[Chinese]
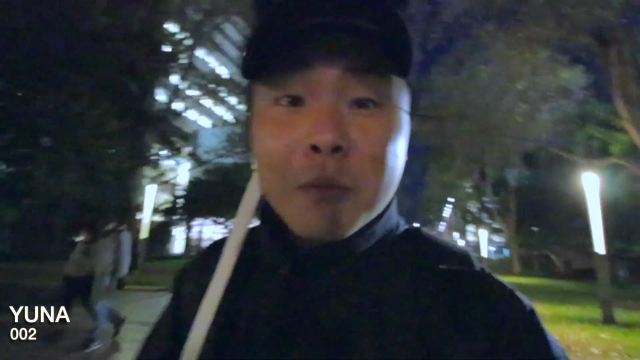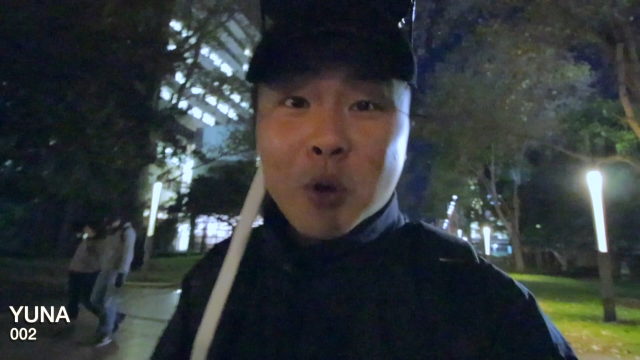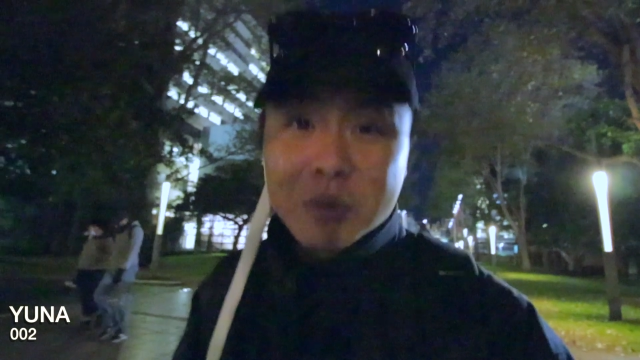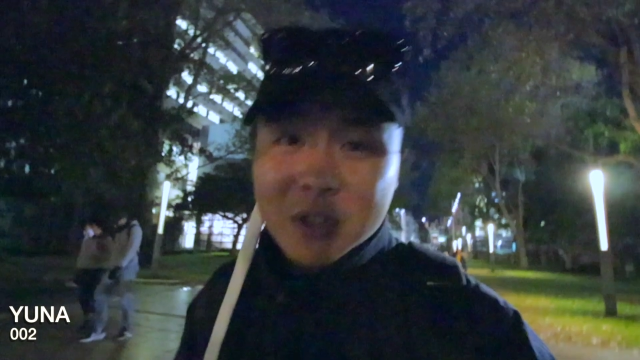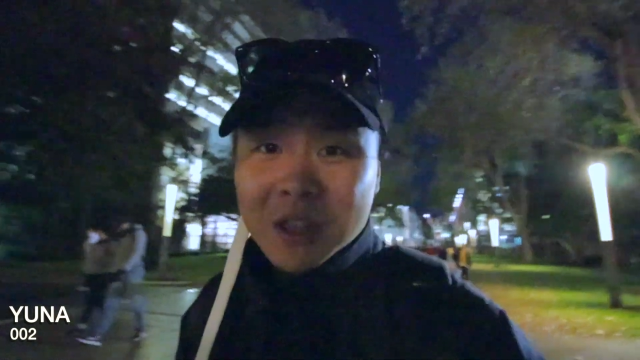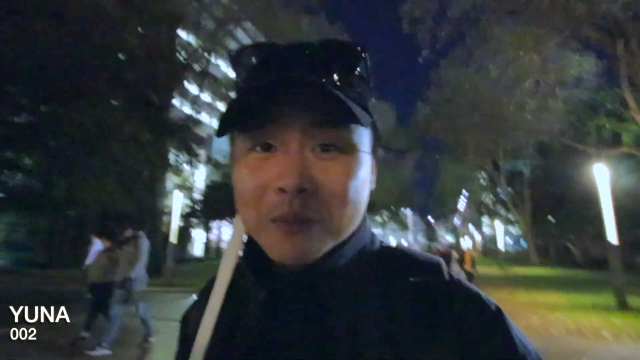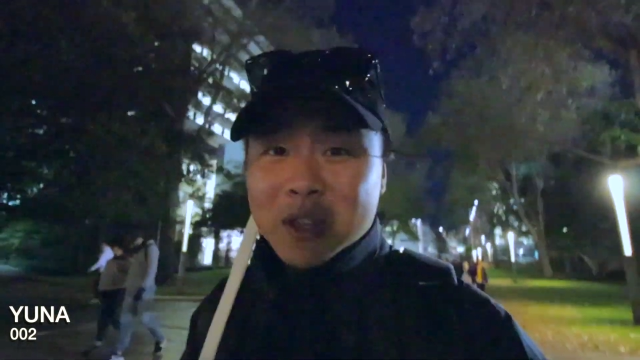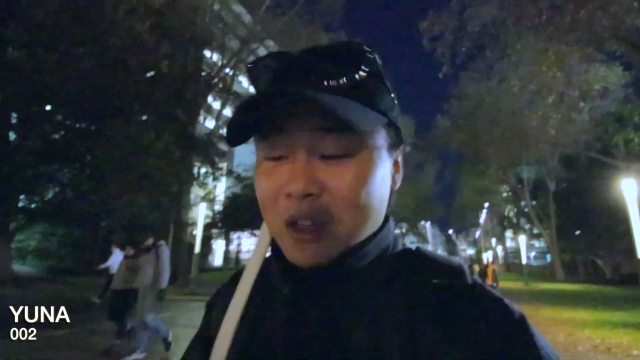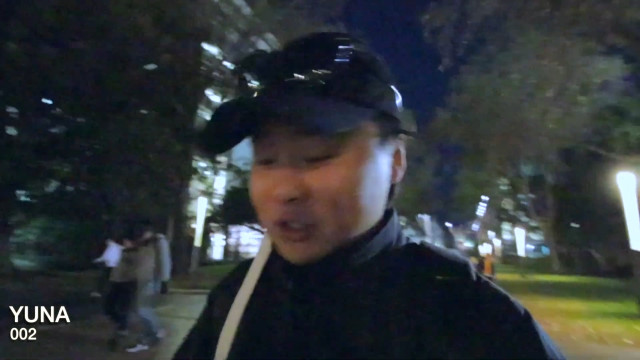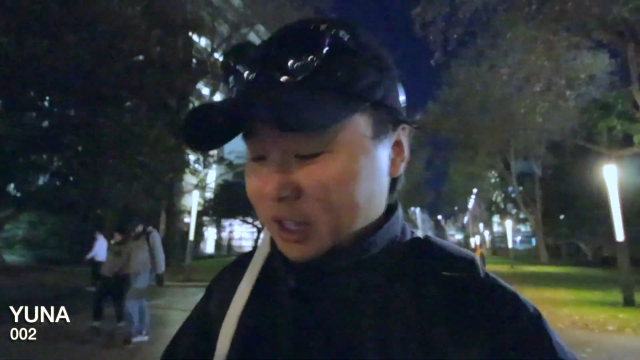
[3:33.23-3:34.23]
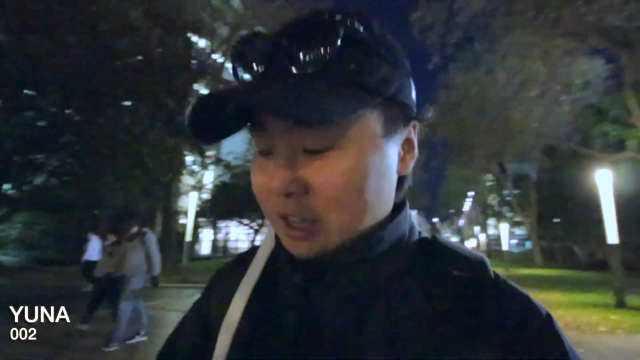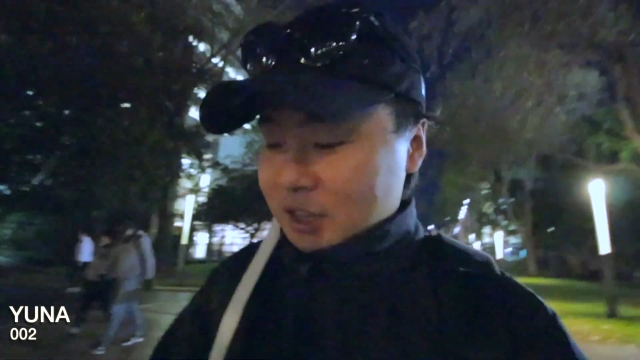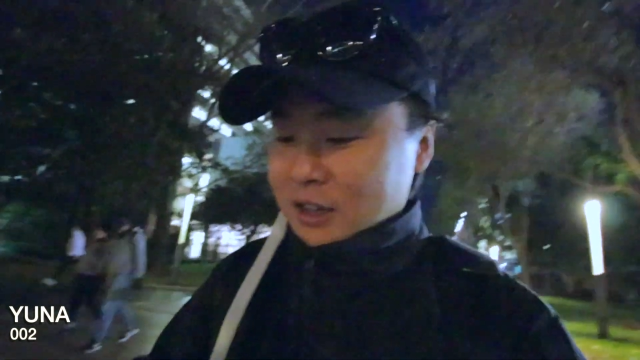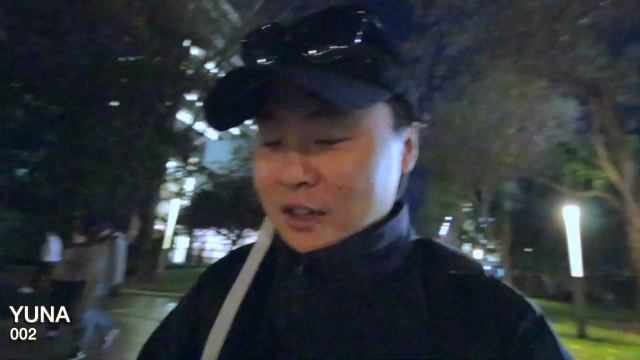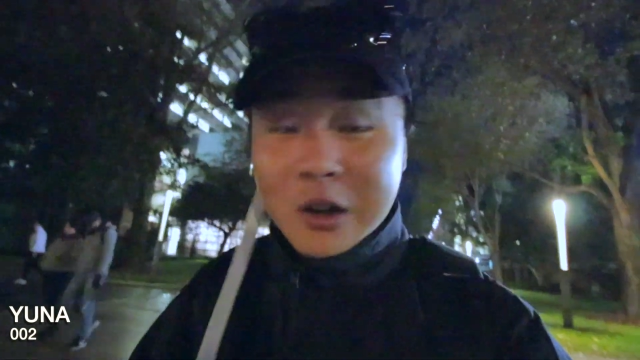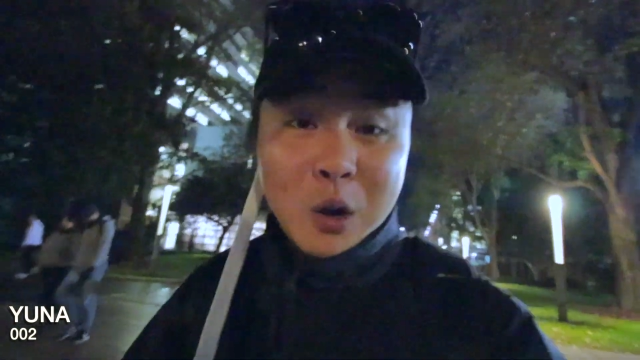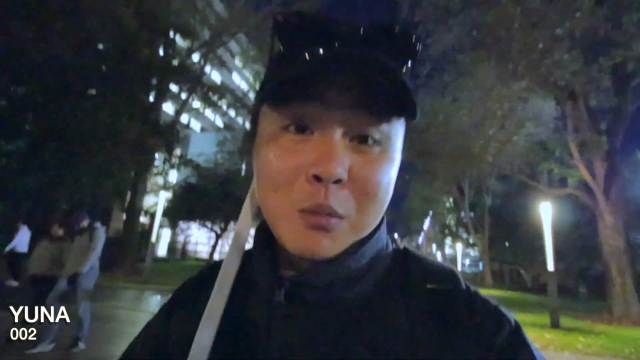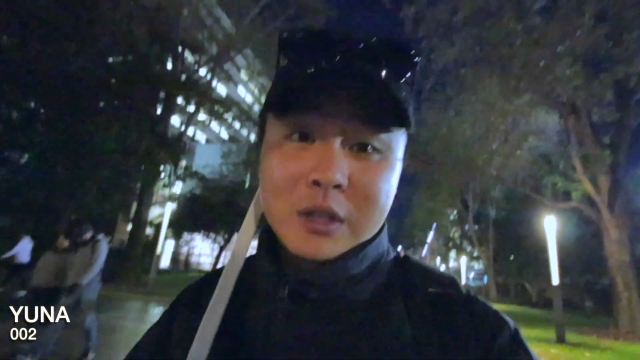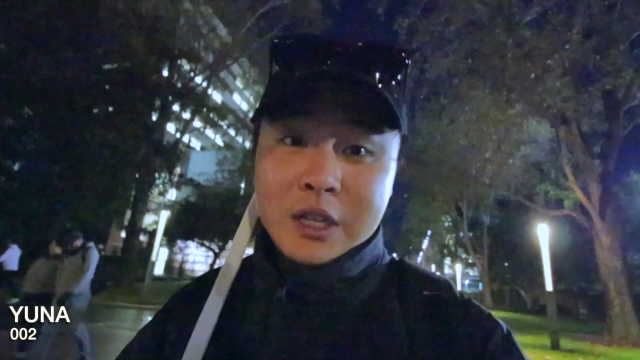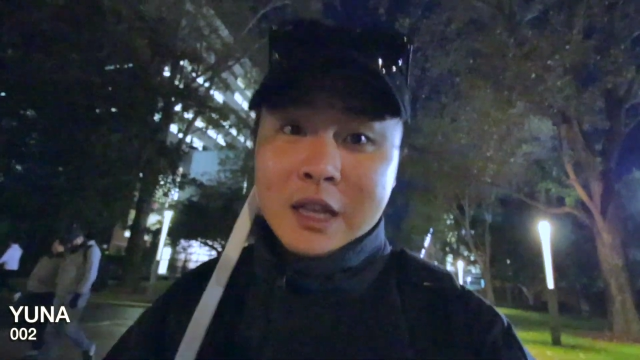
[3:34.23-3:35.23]
我不知道你们听到是哪个，我
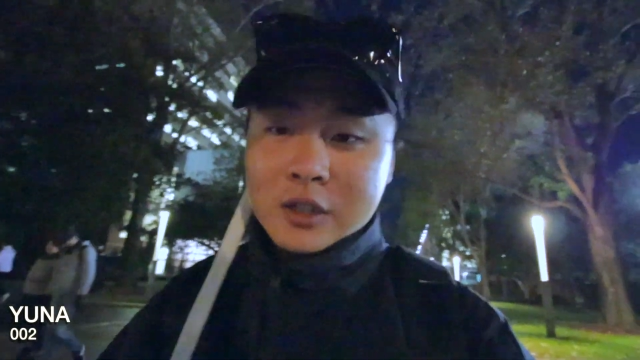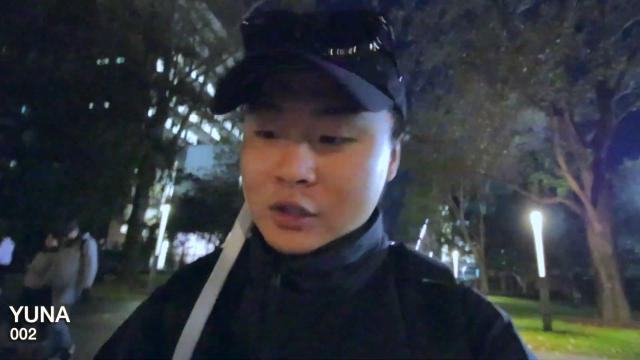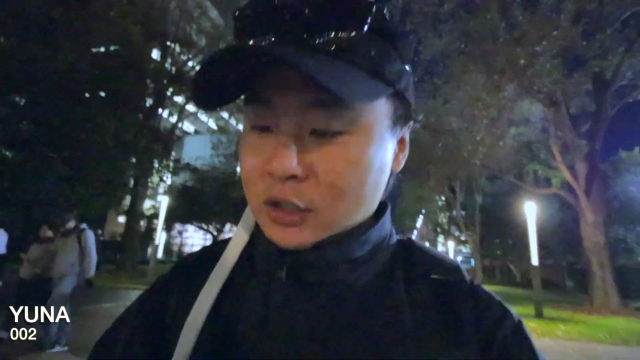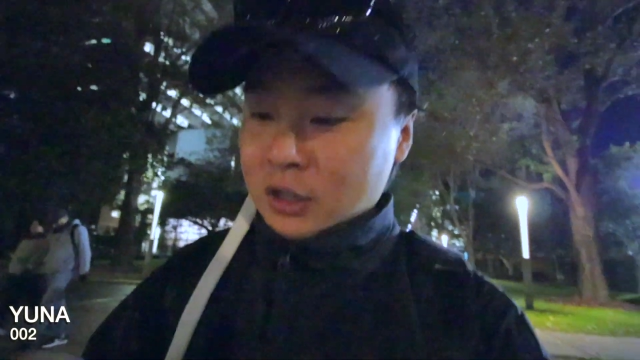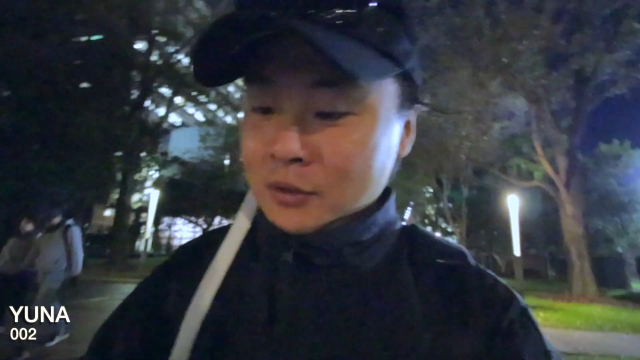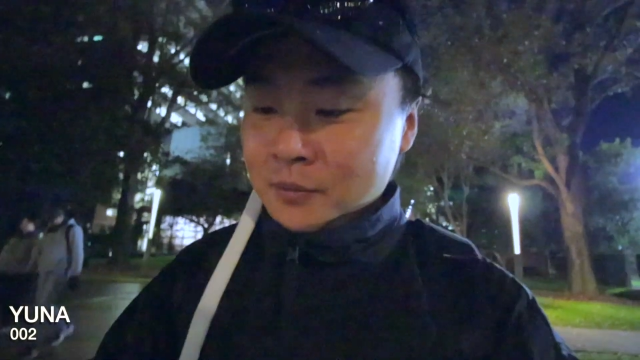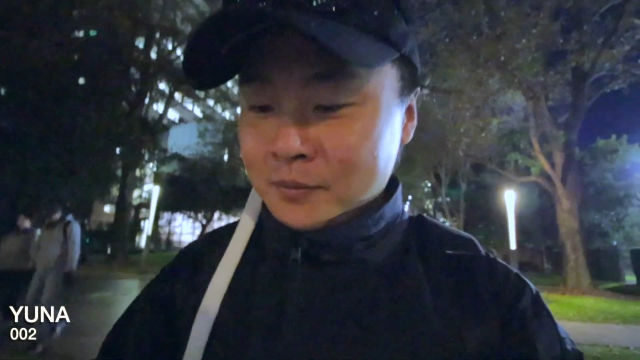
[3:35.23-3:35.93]
们先来试试。